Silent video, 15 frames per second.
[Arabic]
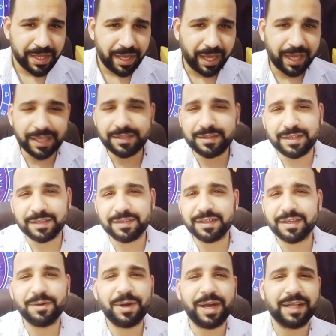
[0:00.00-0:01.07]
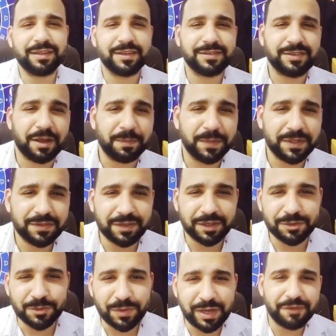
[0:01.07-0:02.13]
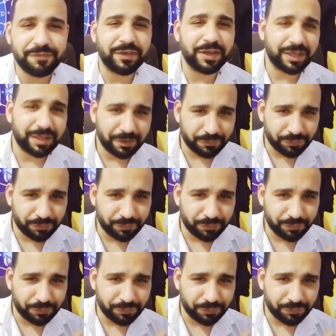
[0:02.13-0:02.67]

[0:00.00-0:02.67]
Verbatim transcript: حتى تيجي واحدة صاحبتها تقول لها فاكرة